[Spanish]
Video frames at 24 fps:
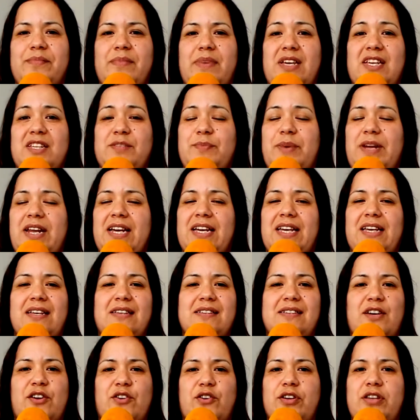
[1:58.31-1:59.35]
Es para que
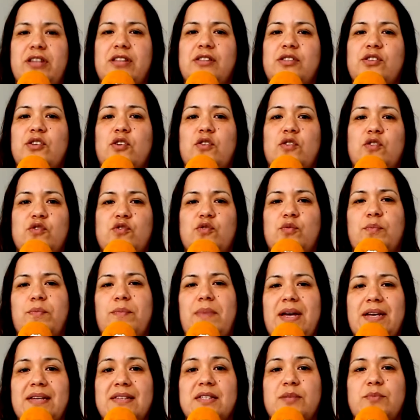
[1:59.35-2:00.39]
desarrollen todo su
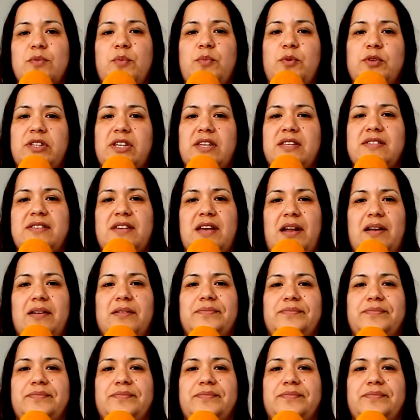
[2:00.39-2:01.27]
máximo potencial.